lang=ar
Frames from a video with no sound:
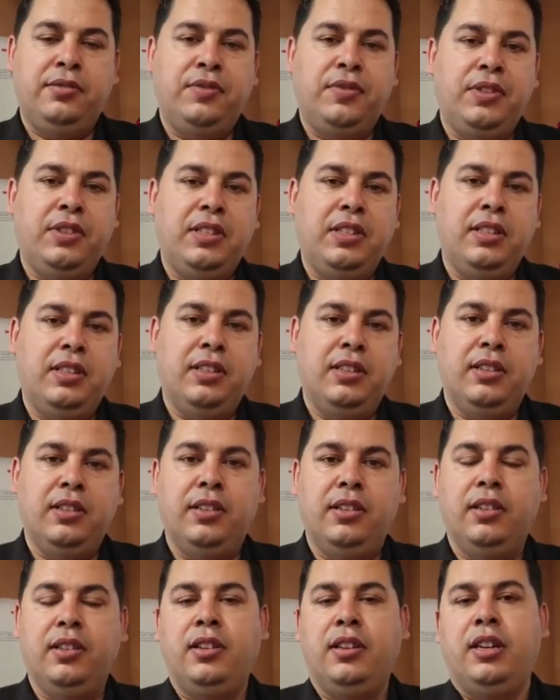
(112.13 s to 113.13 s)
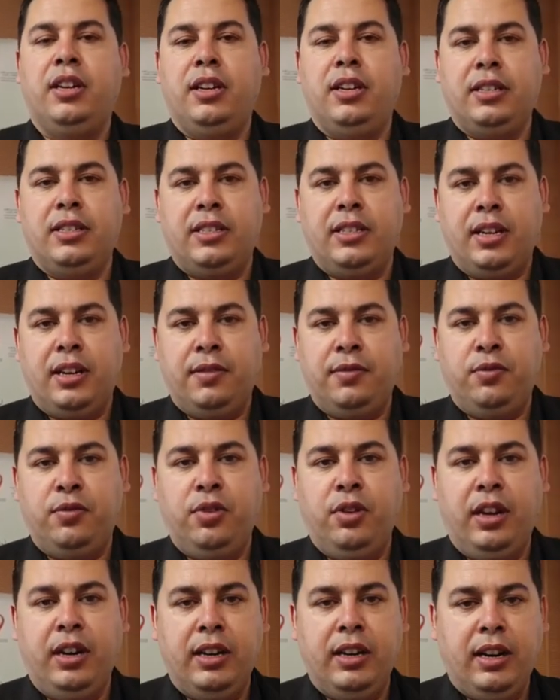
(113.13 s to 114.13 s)
في
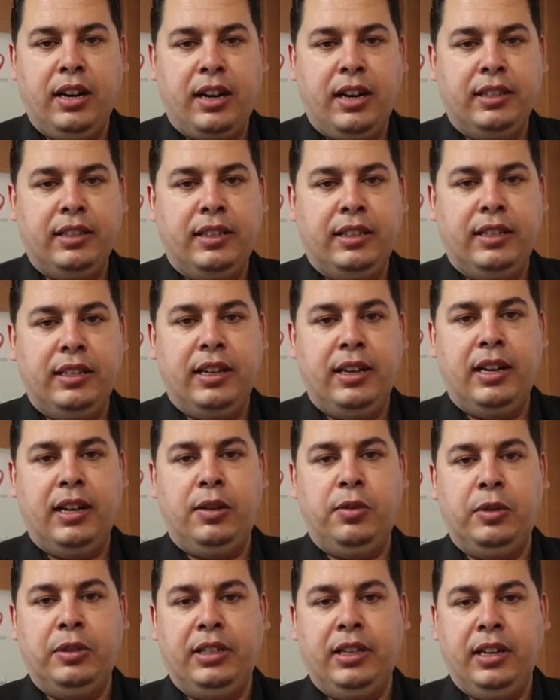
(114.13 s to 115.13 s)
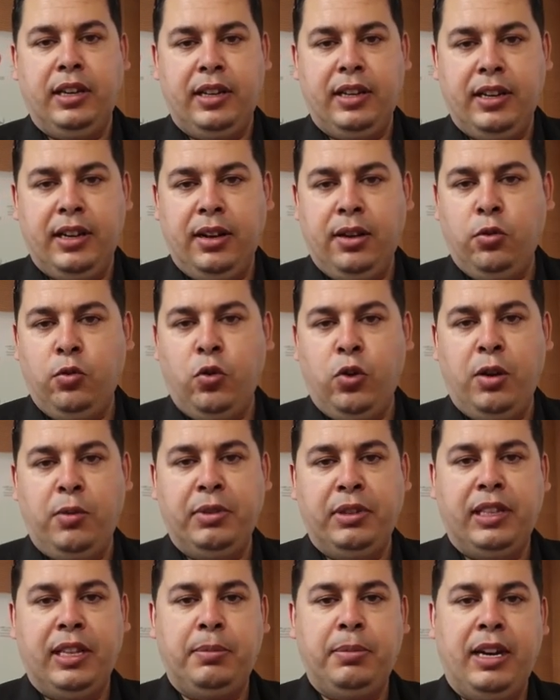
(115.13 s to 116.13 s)
الترفع عن القضية الوطنية
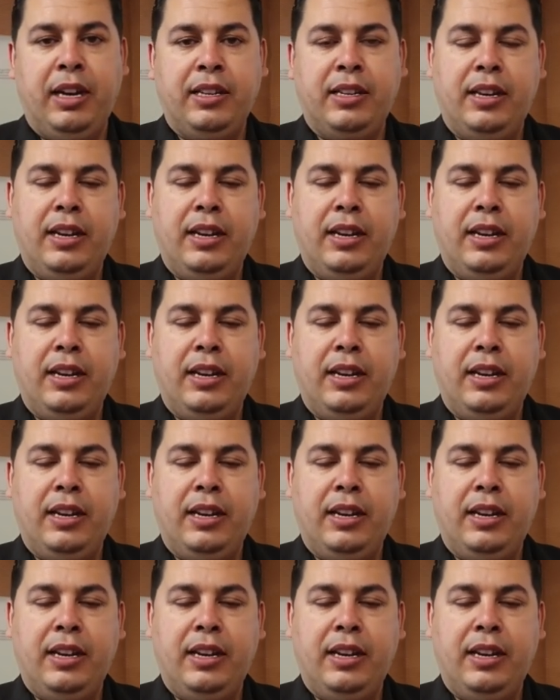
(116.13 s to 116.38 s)
وبطبيعة